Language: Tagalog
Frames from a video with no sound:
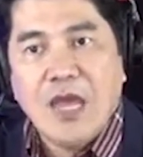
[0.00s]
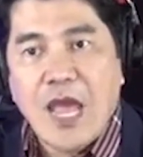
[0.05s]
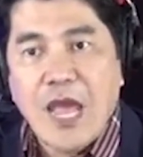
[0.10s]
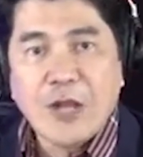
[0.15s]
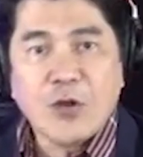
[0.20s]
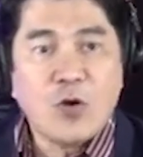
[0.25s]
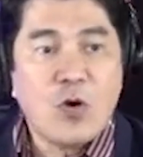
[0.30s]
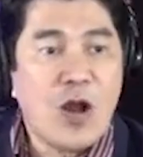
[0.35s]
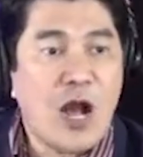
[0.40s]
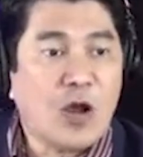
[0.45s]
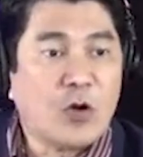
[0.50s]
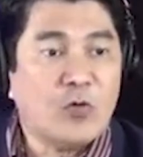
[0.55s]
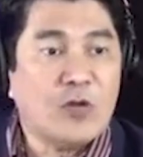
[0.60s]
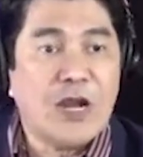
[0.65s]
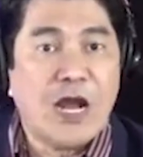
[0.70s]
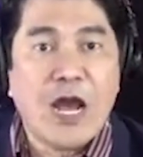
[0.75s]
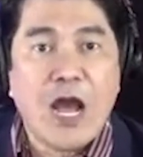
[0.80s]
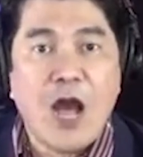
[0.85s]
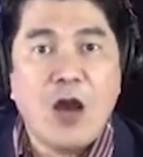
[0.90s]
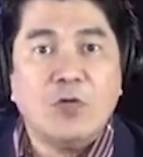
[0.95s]
Eh kung ako
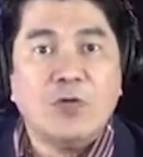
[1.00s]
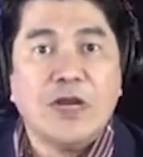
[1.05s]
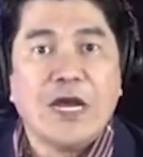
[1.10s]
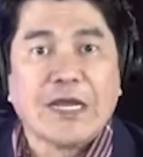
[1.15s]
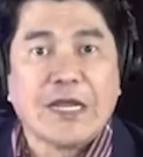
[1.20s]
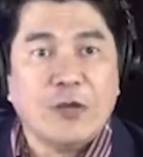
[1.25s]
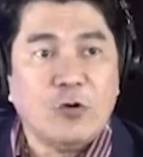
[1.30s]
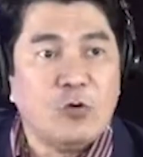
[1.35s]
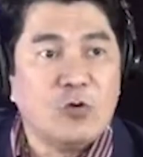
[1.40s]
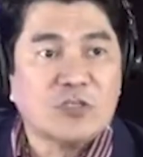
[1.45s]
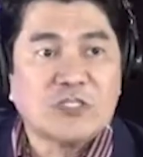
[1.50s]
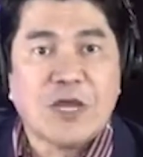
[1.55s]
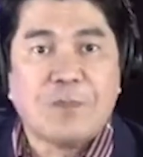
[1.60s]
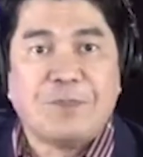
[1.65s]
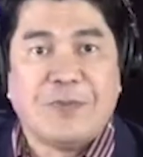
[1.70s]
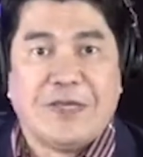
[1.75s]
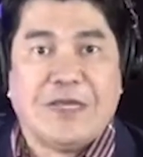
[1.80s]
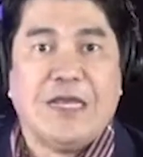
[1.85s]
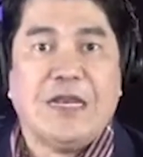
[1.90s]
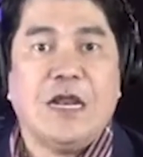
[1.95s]
na nga ho
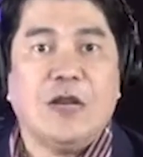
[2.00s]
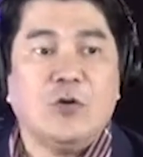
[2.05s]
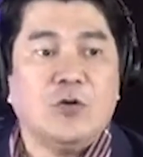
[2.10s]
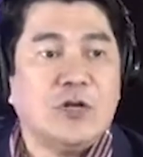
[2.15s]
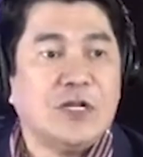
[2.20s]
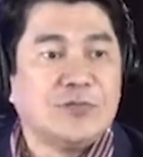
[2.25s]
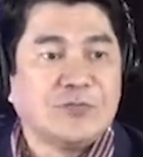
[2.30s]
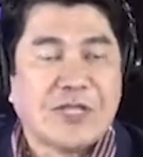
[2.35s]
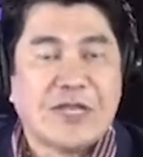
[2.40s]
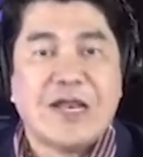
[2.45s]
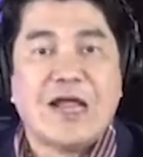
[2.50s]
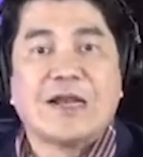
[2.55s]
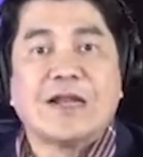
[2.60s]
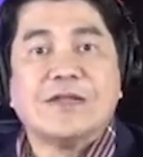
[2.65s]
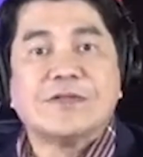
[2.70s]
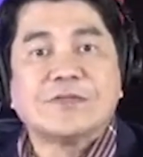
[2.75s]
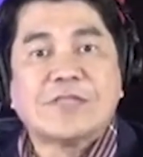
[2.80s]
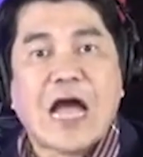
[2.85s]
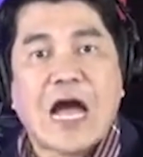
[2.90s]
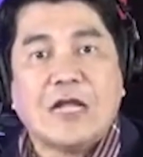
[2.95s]
nakiusap, eh, ginano na
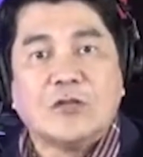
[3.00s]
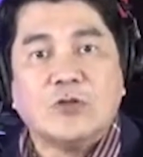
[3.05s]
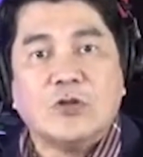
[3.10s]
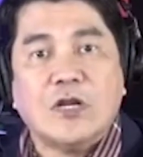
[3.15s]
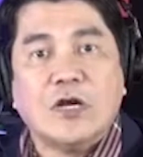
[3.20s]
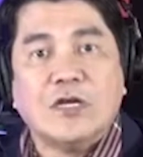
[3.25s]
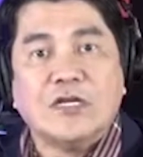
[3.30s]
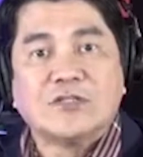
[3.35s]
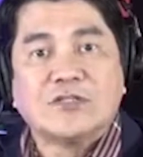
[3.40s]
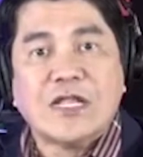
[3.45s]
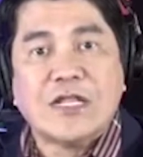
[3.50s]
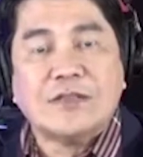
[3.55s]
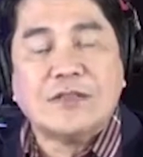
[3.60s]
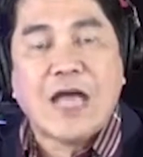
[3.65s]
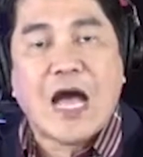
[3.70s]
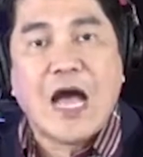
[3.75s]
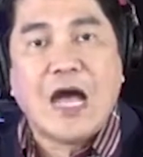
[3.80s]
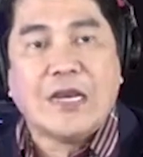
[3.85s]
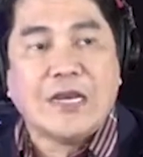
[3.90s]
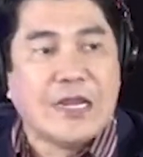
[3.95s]
tinarantado ng
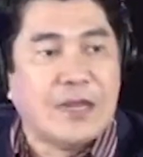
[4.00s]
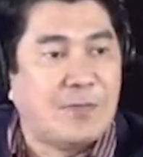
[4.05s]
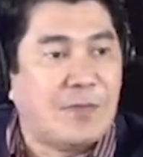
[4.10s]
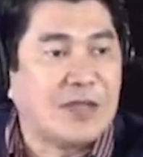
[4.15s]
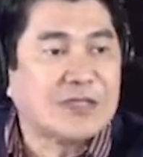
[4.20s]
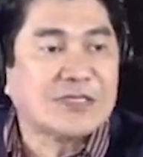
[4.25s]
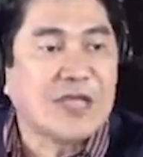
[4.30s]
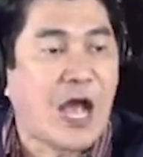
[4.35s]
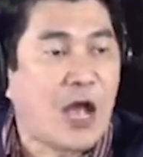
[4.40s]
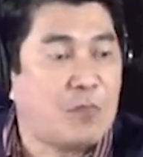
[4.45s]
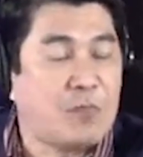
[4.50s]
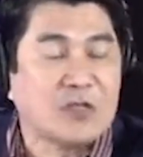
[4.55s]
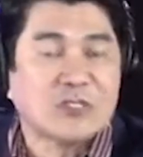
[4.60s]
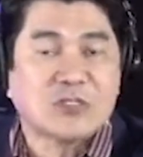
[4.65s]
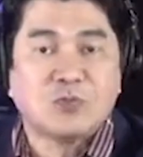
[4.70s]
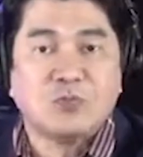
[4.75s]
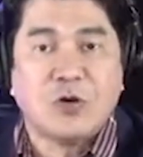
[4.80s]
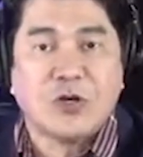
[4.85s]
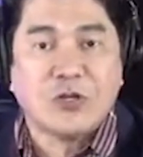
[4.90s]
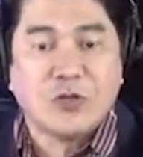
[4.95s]
tindahan, eh mas how
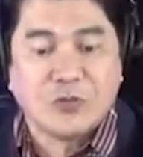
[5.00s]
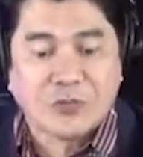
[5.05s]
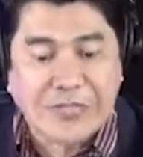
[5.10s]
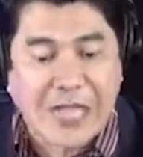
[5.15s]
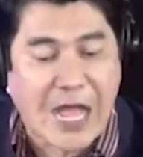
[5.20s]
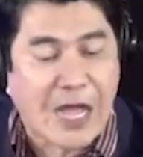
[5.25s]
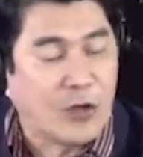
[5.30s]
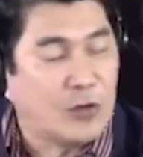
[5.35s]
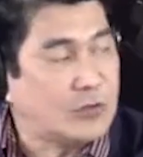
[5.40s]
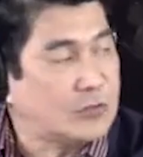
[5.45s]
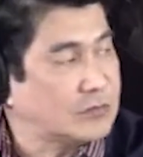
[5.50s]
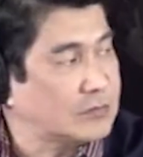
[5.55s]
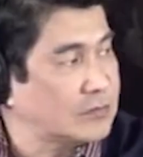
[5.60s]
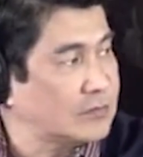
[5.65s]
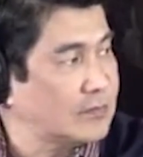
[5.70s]
much more yung tao.